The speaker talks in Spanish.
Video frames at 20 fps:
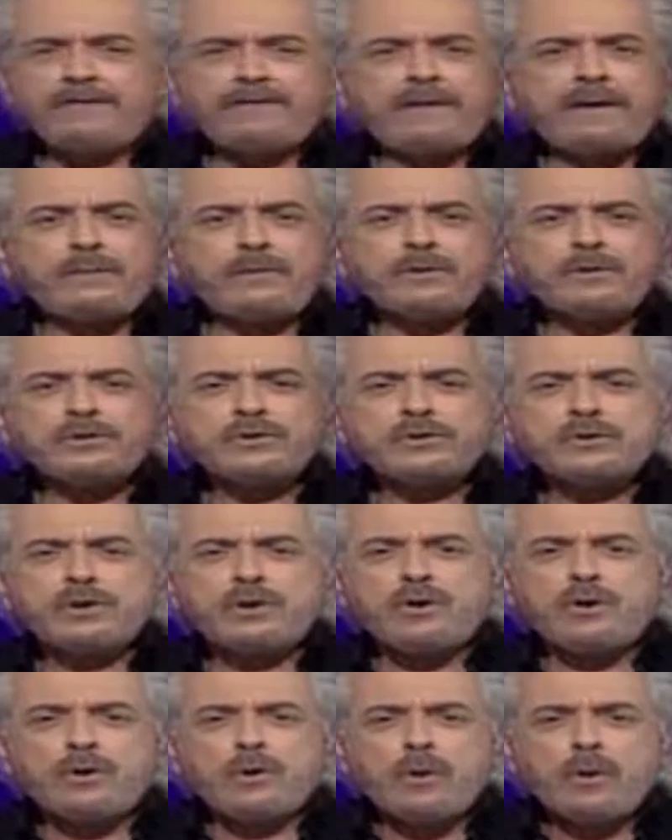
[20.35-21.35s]

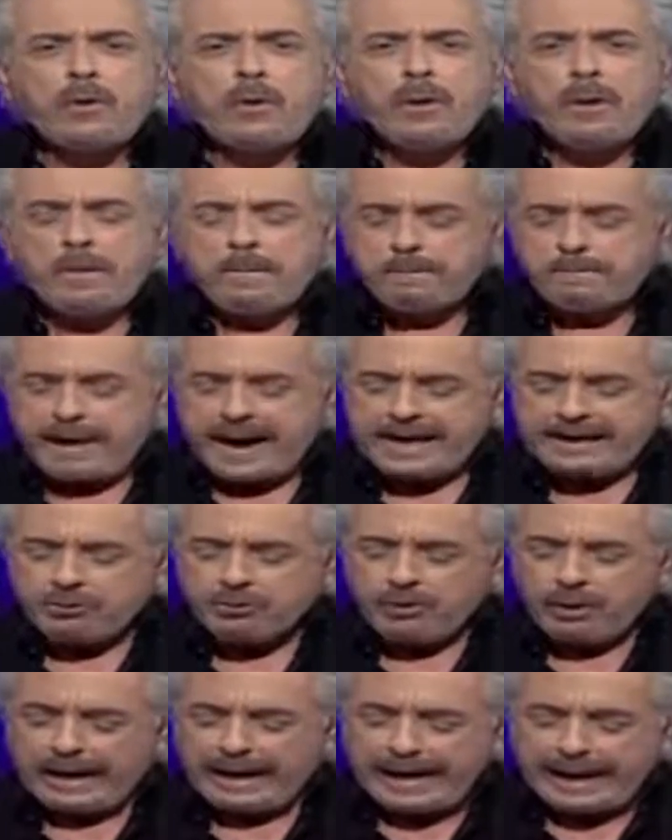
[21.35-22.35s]
famoso
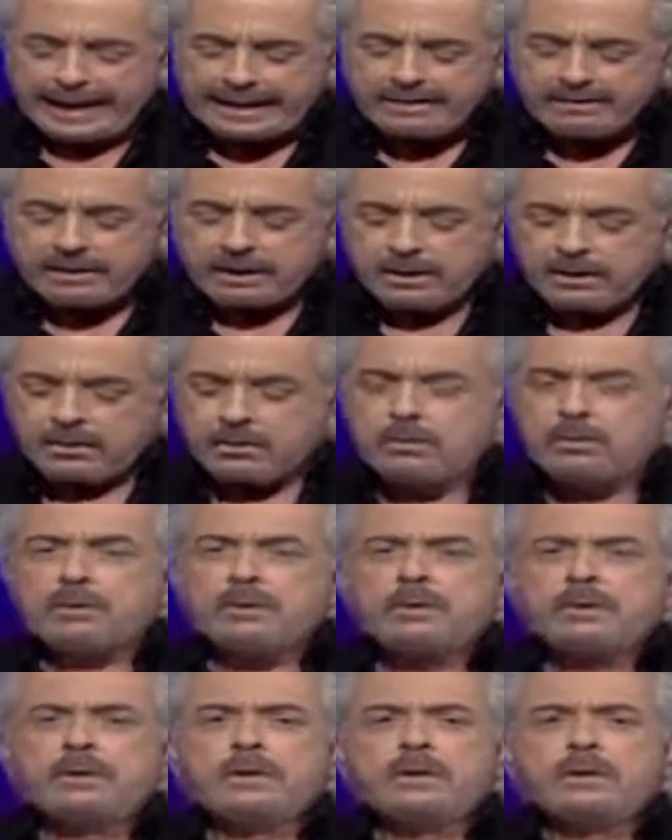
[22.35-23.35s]
pacto eléctrico
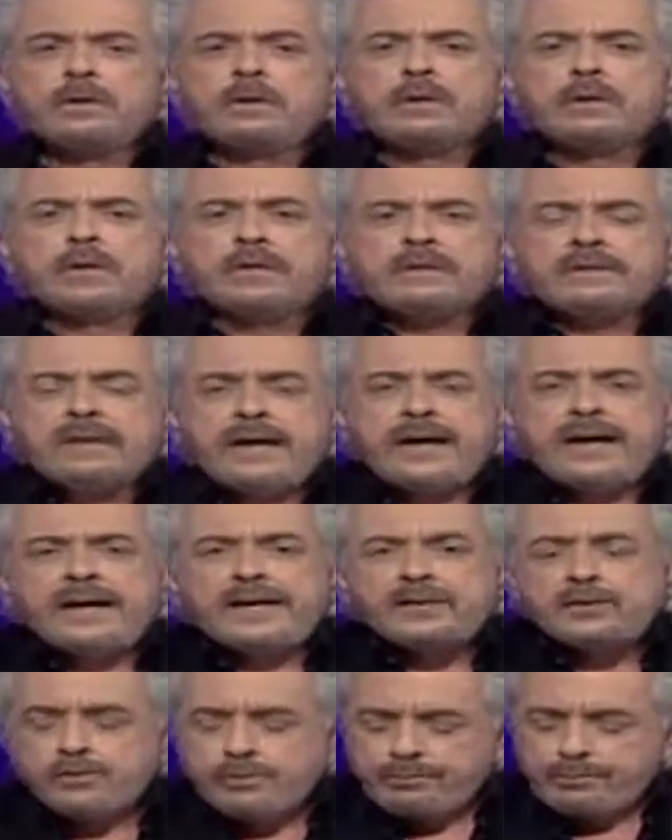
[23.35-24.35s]
que
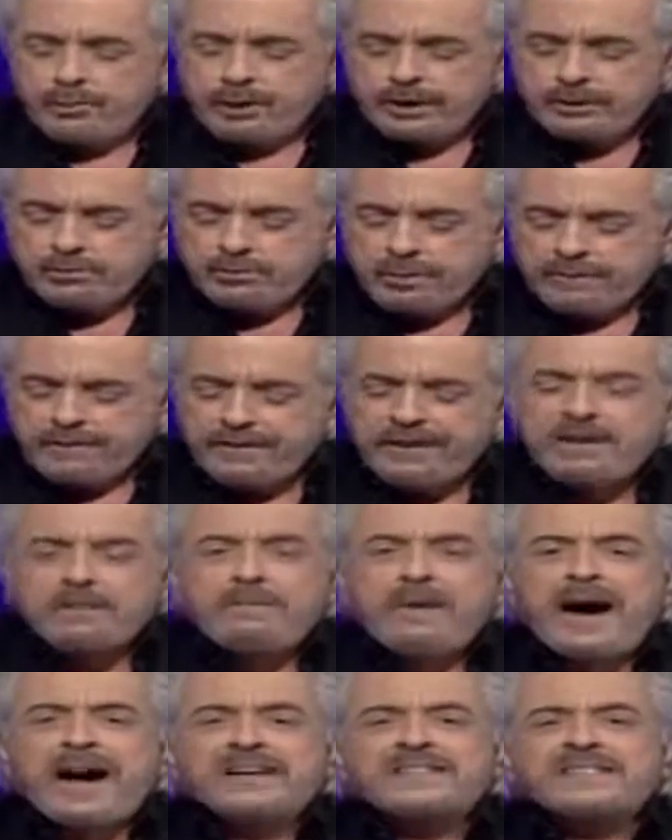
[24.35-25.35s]
está supuesto a
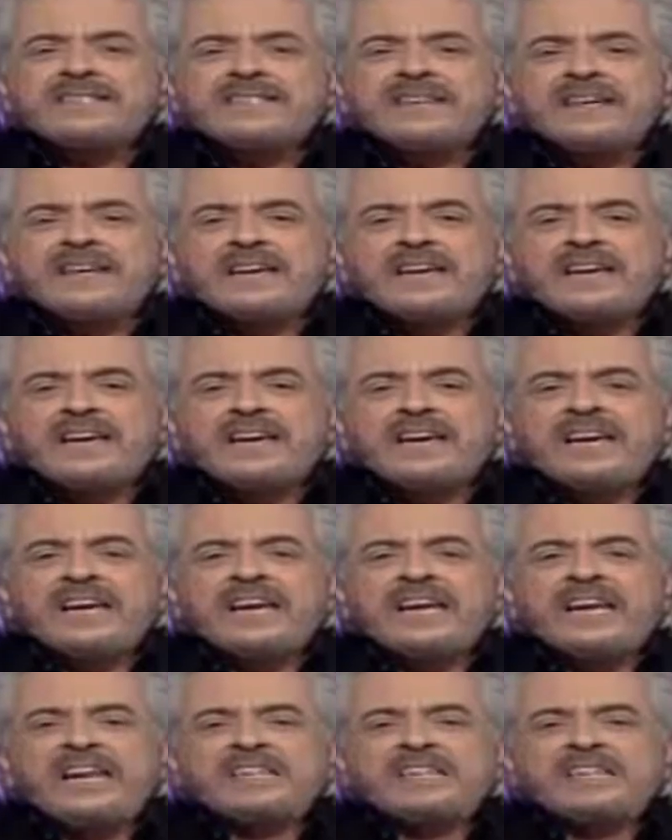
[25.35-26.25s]
firmarse en